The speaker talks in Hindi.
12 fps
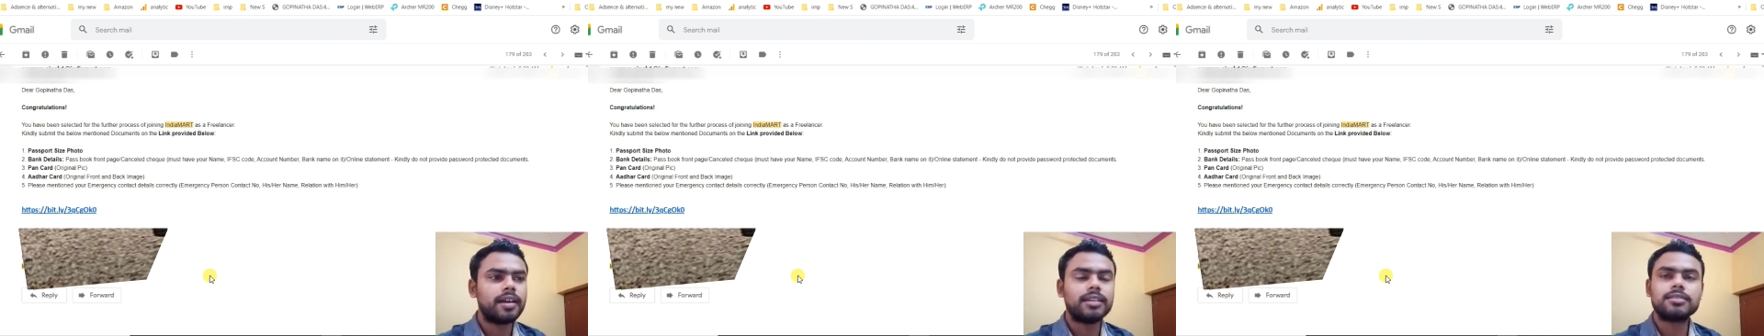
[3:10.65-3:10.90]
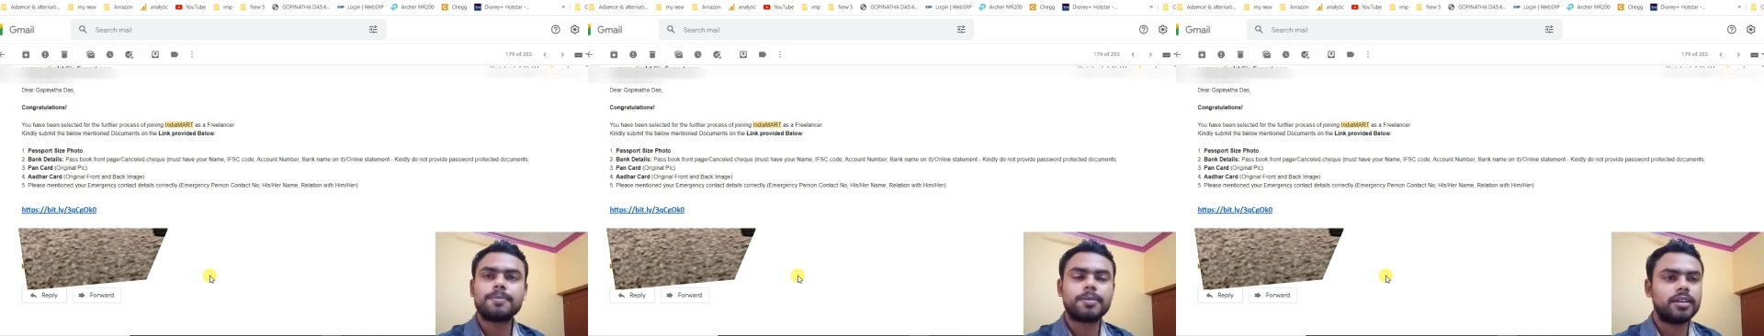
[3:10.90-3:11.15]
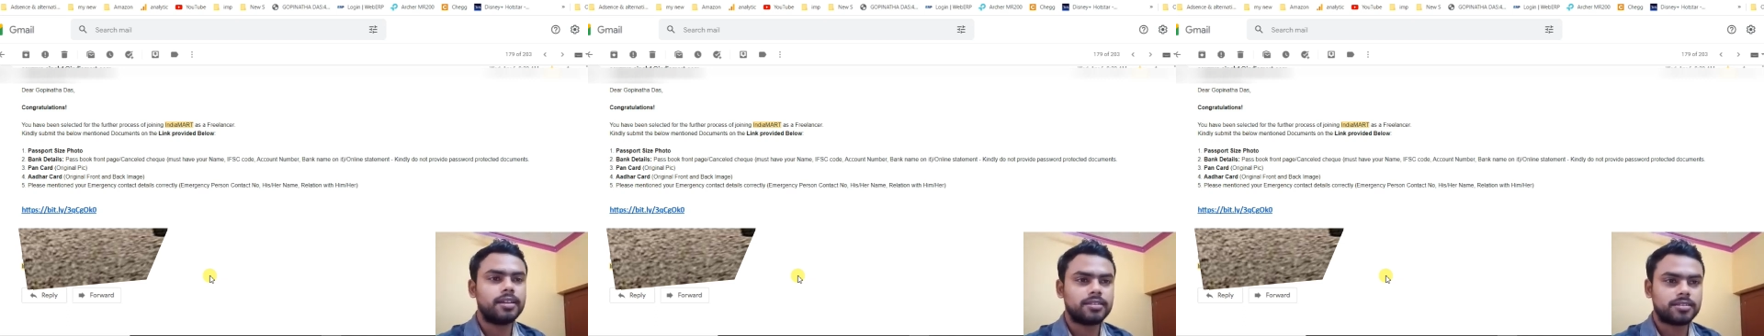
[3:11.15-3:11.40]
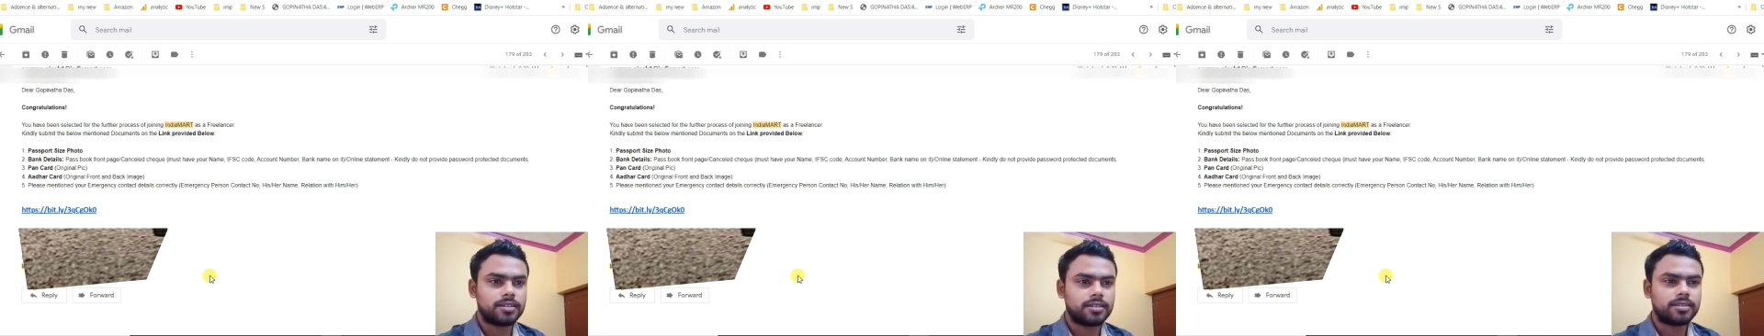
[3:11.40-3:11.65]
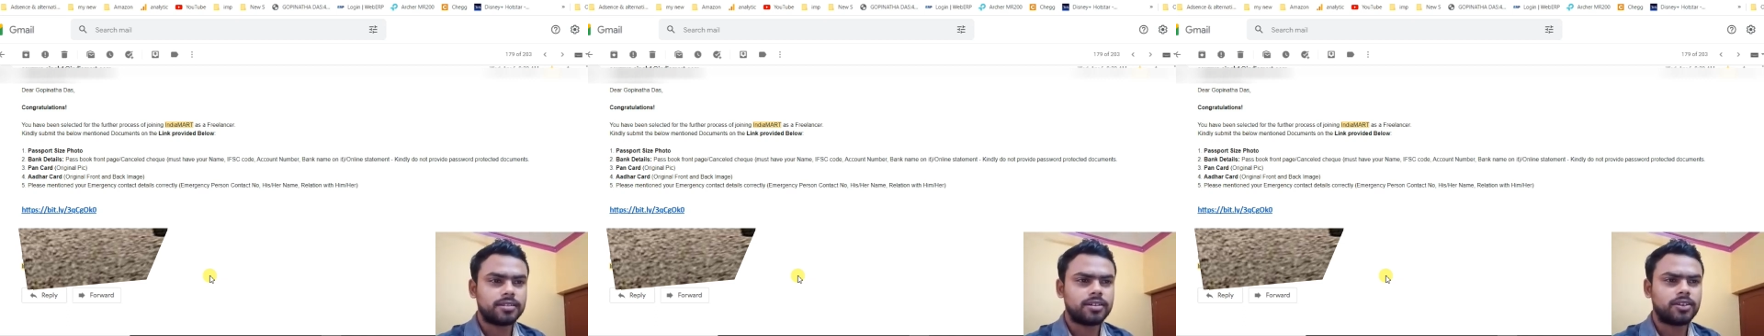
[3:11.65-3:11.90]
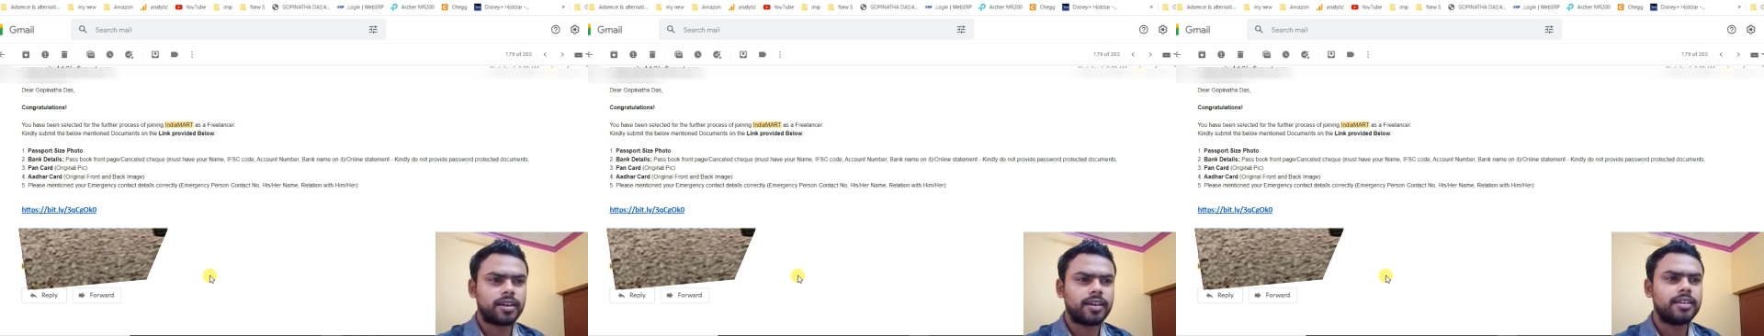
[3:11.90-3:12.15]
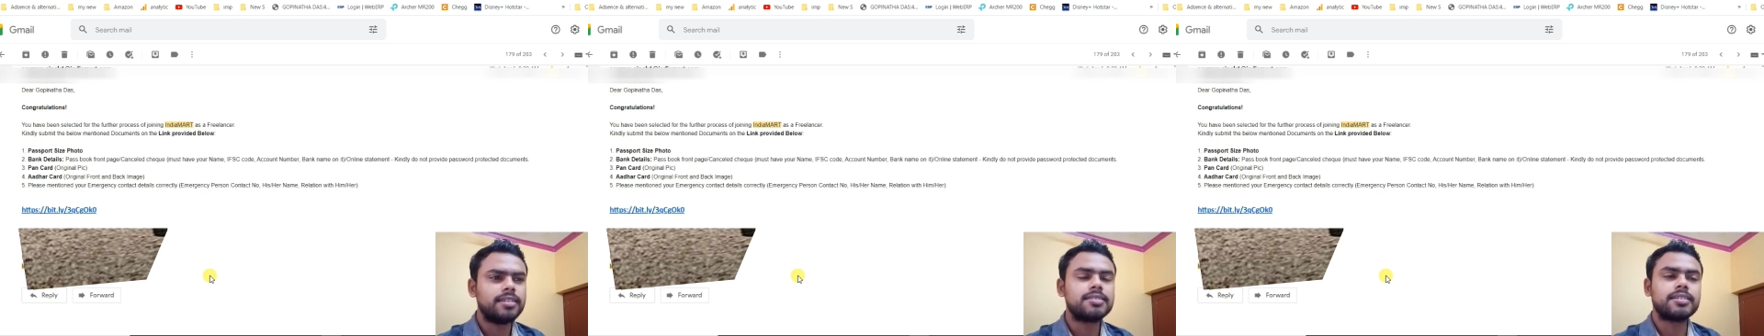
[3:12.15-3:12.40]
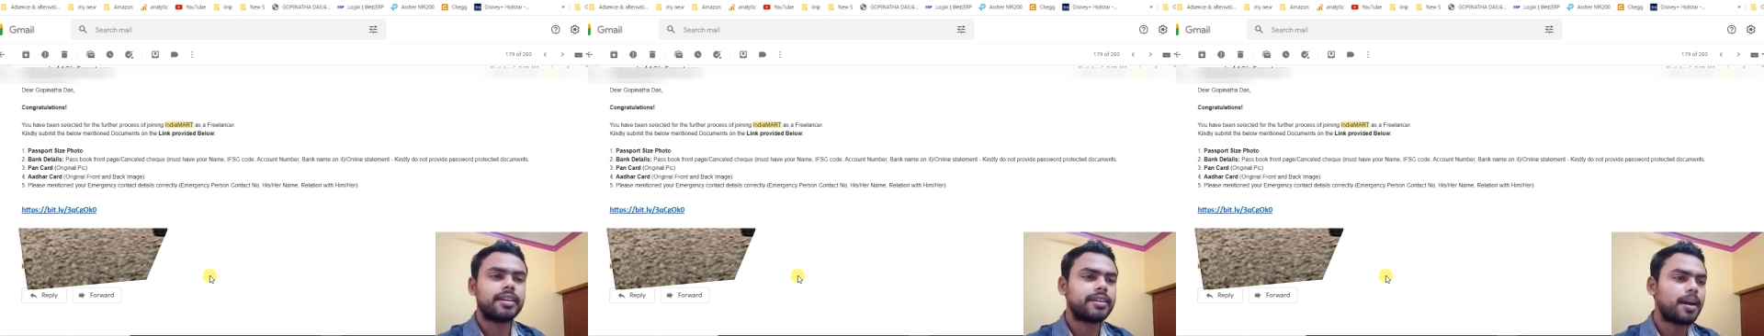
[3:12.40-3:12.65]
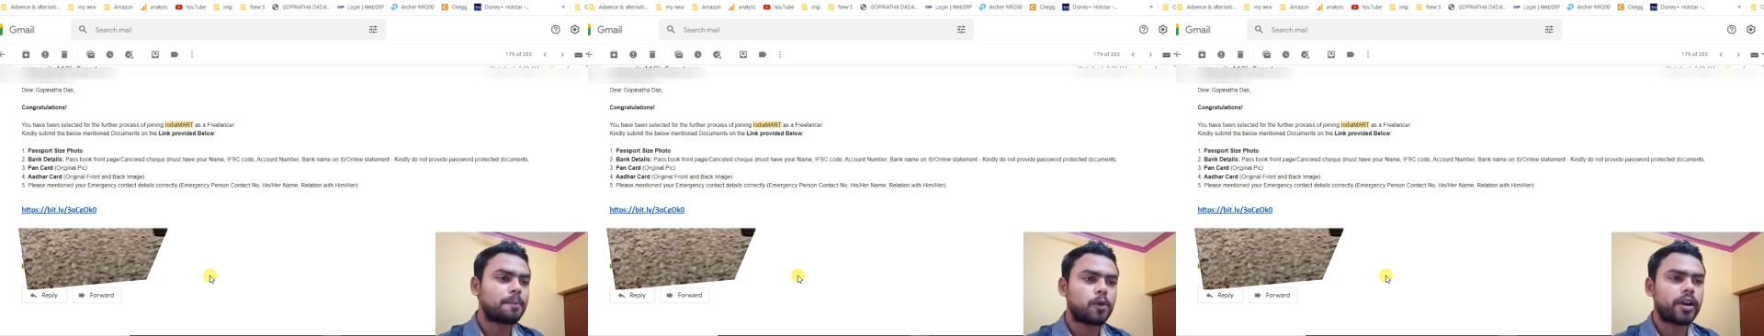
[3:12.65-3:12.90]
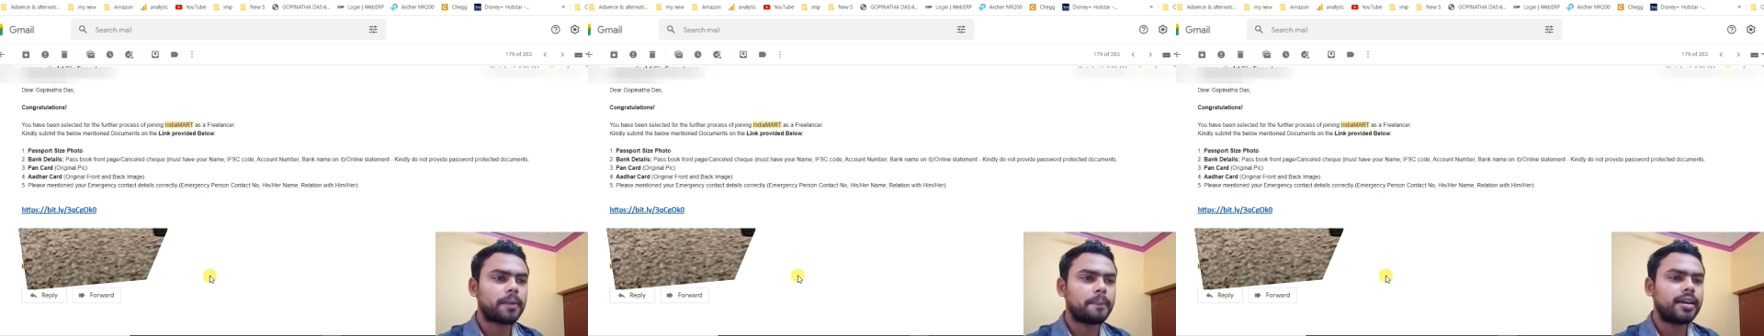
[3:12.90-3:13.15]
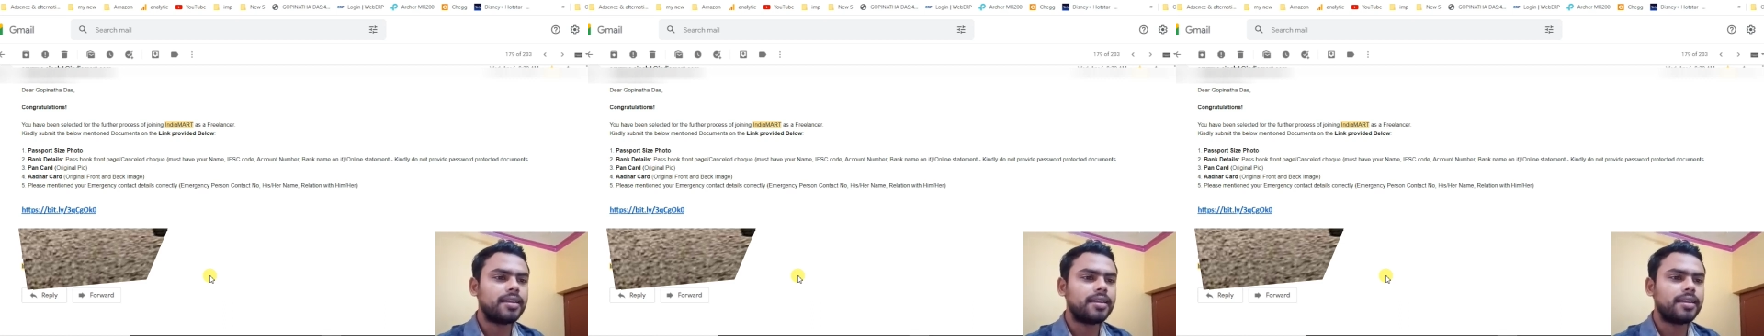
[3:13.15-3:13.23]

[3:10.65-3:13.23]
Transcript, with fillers: एज ए फ्रीलेंसर ओके इस तरह की आपको एक